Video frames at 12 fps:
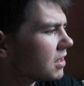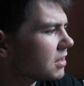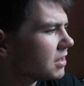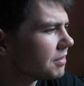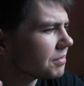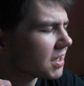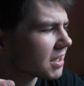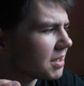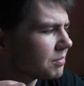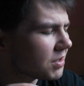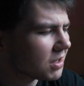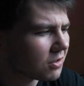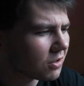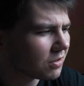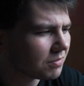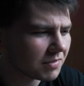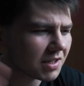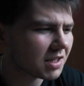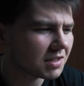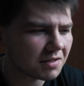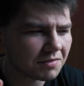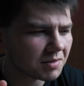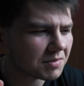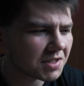nie w takim tylko
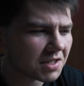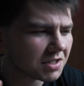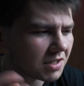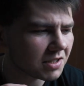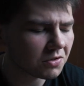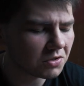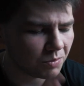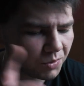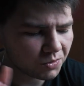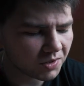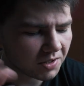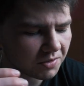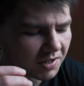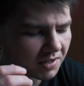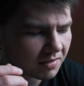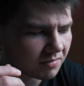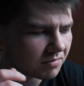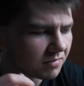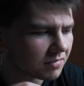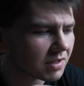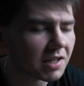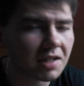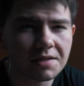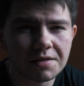negatywnym sensie. Nie chodzi mi tutaj o ten
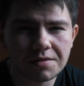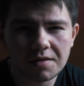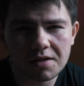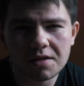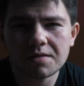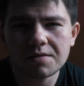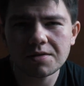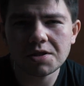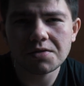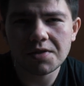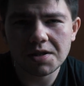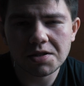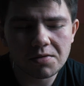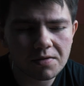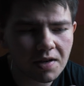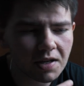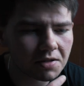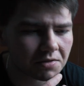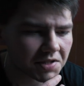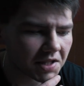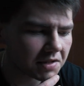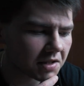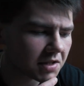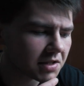negatywny wydźwięk słowa
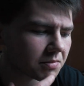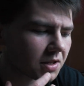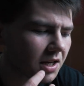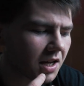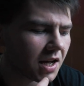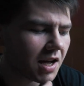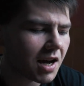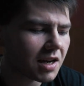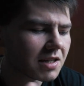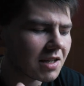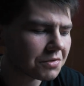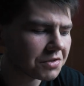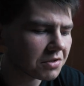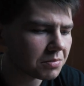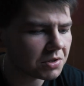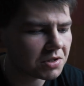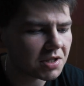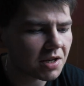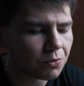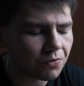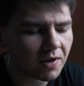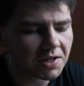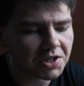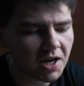egocentryzm, ale ja osobiście
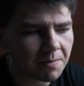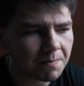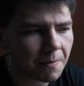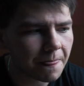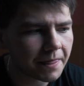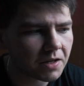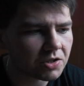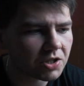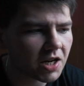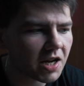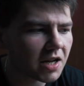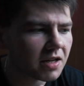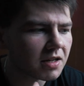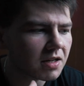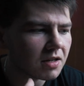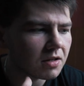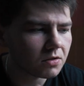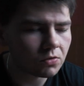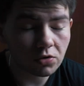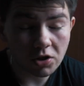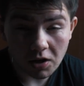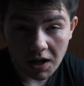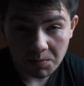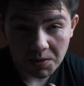uważam, że
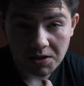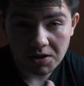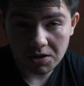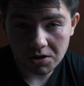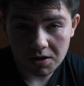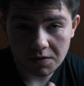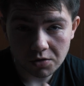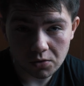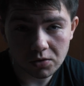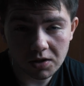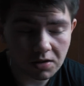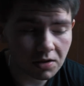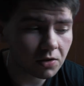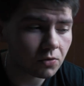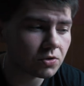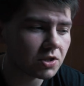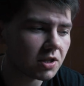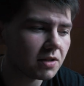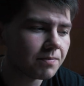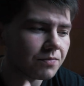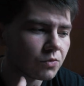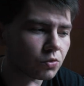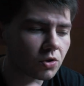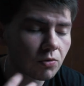dużo lepiej się żyje wśród innych ludzi,
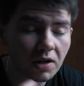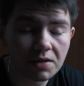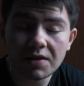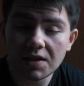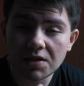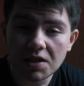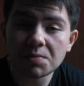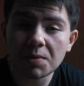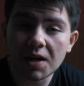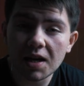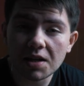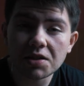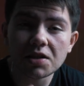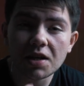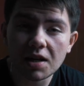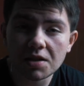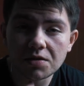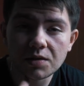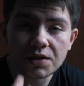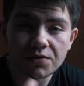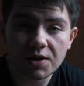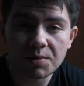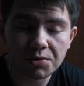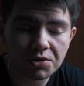dużo łatwiej jest zaspokajać i realizować
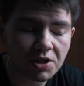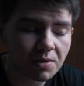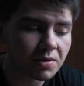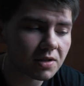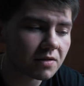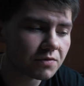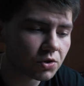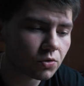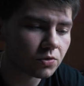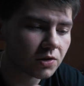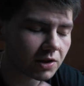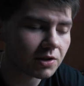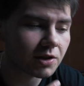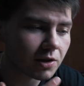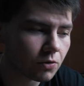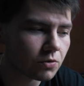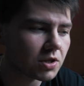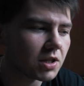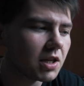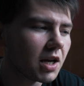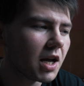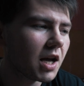swoje potrzeby wśród innych ludzi.